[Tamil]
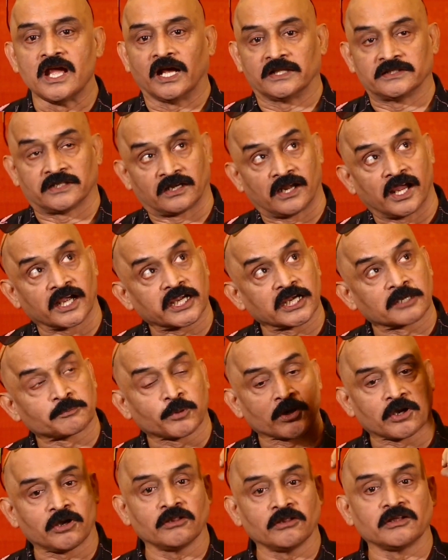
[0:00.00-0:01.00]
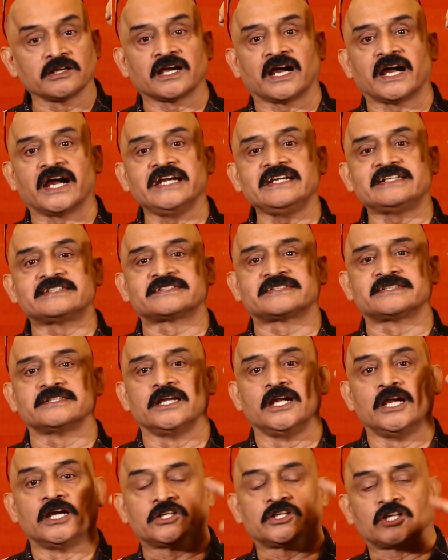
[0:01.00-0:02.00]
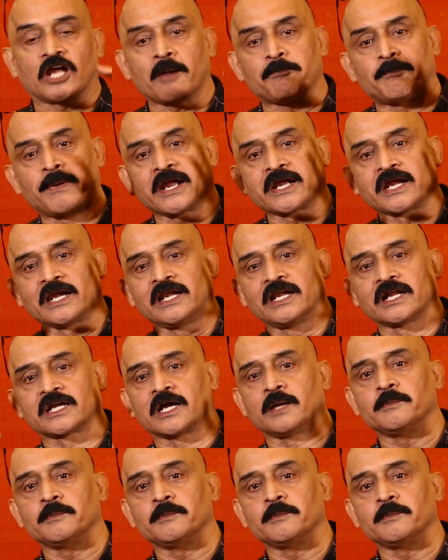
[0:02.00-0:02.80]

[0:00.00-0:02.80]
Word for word: அந்த ராக்கெட் போகிற அளவுக்கு ஹைட்ஸ் டாப் ஆங்கிளில்